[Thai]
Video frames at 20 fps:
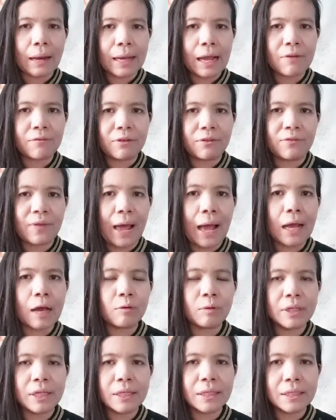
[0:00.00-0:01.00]
การไฟฟ้าเขา
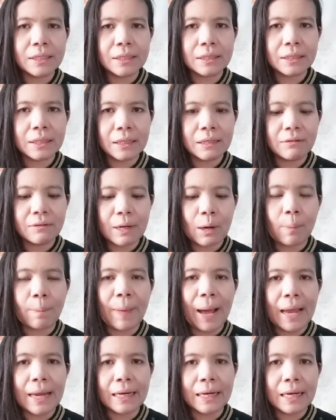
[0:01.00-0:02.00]
คิดเงินเกินเรา
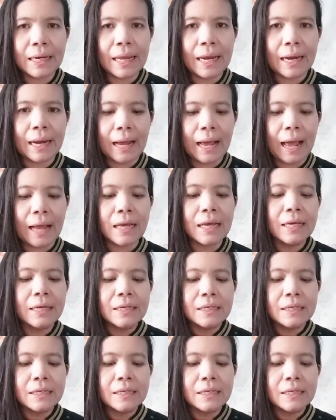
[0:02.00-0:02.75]
ไปนั่นเองนะคะ